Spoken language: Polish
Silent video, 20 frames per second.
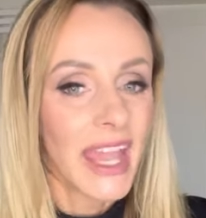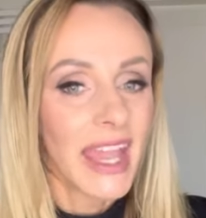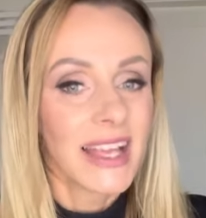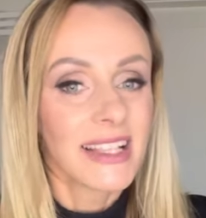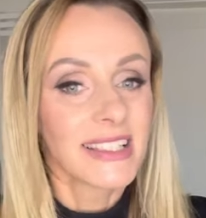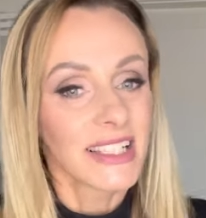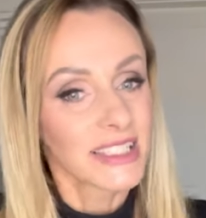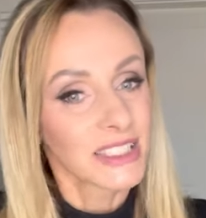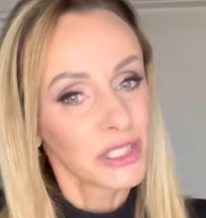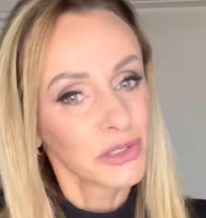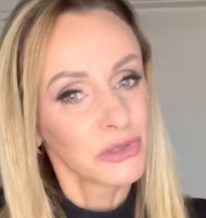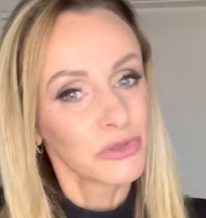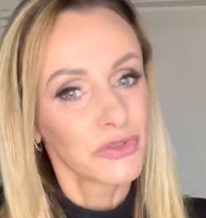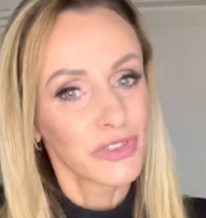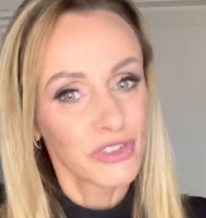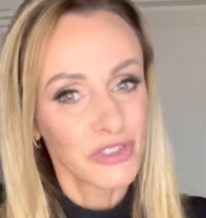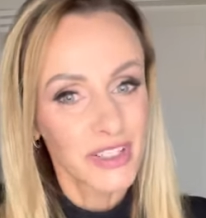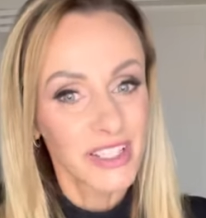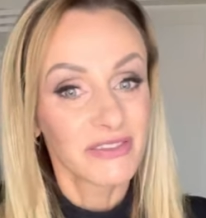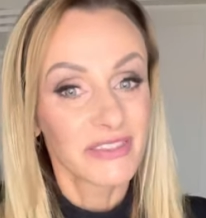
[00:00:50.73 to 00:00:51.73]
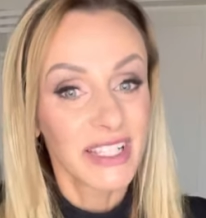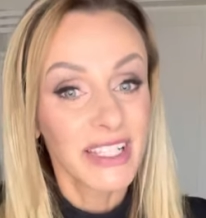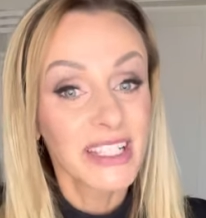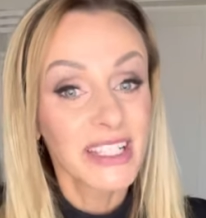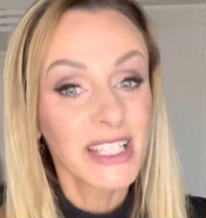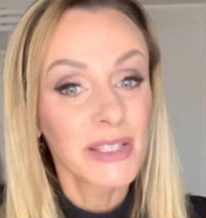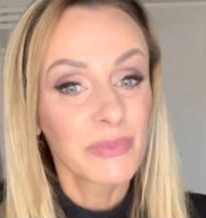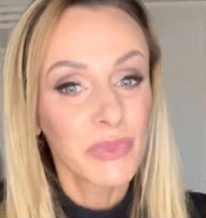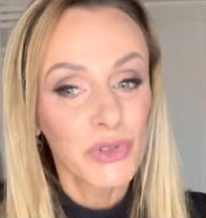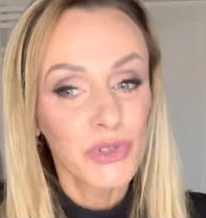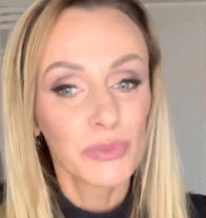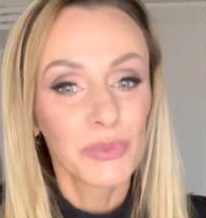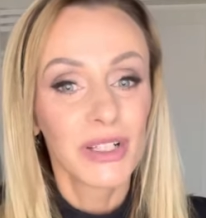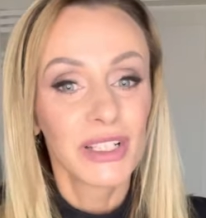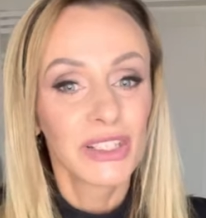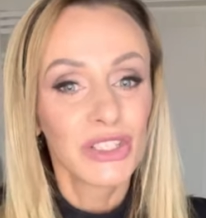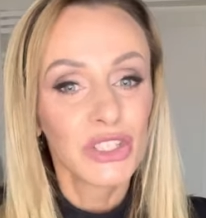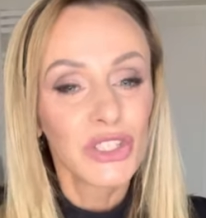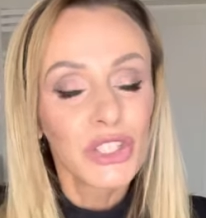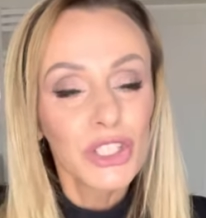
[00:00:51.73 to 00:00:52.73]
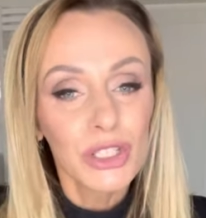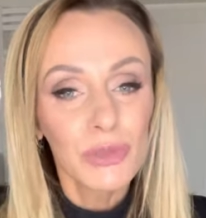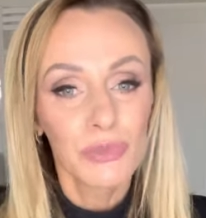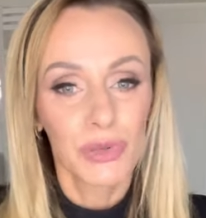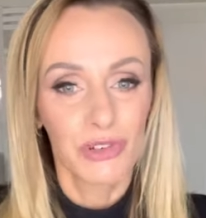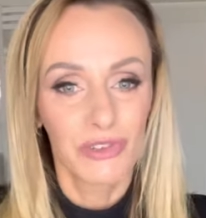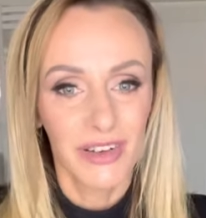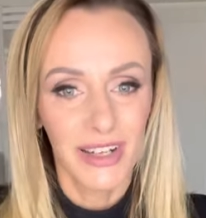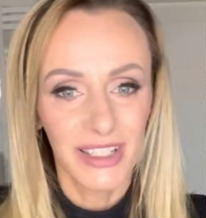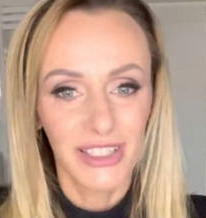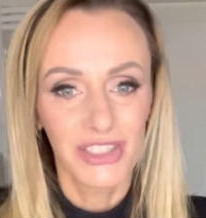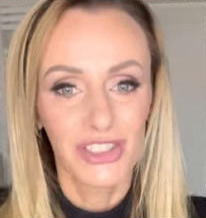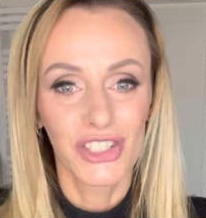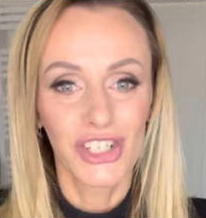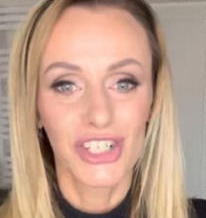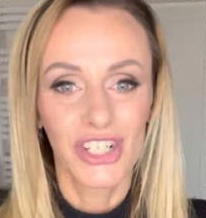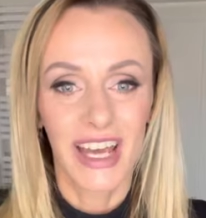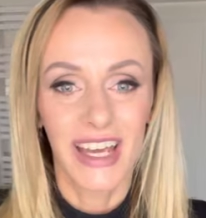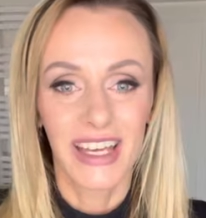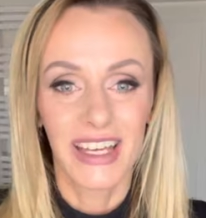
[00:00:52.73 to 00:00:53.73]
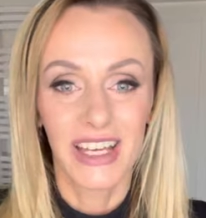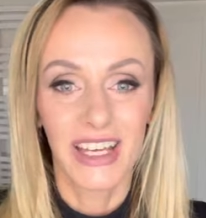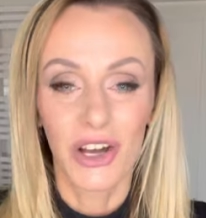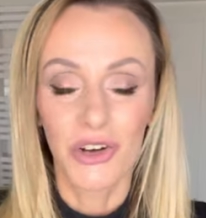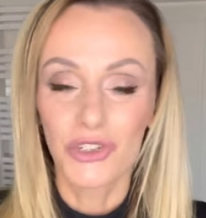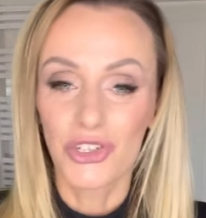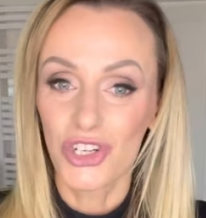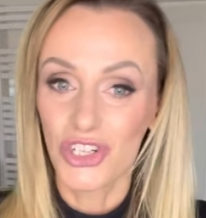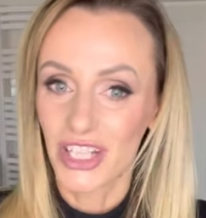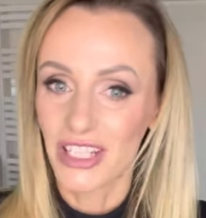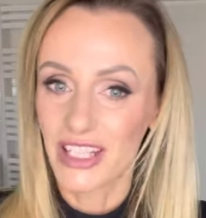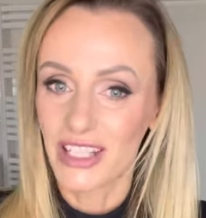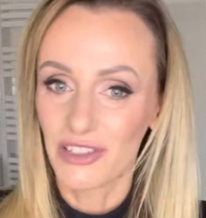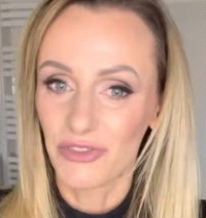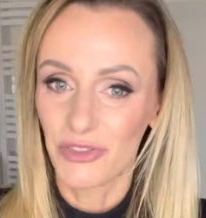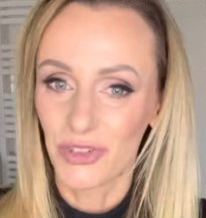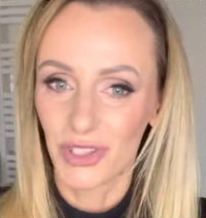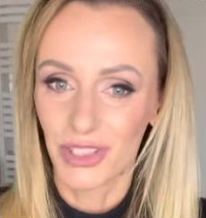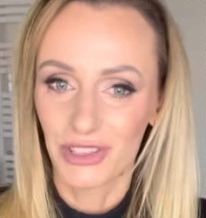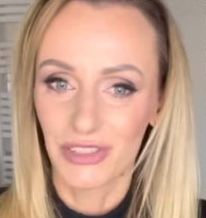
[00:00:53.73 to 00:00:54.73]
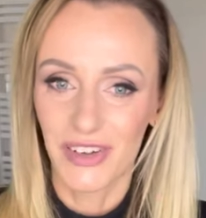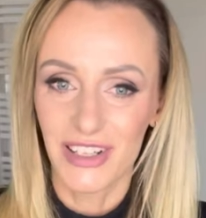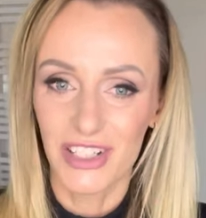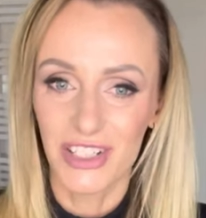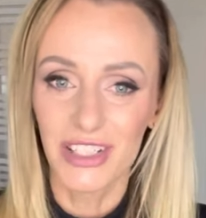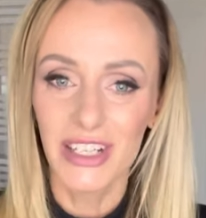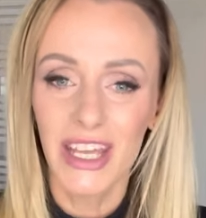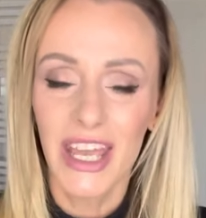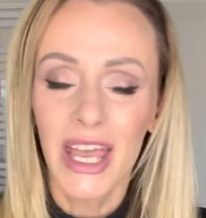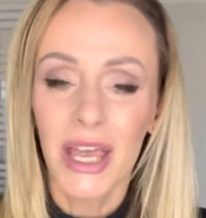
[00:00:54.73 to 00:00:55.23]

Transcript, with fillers: Zastanów się, w jaki sposób ty prowadzisz e, oczyszczanie swojej twarzy,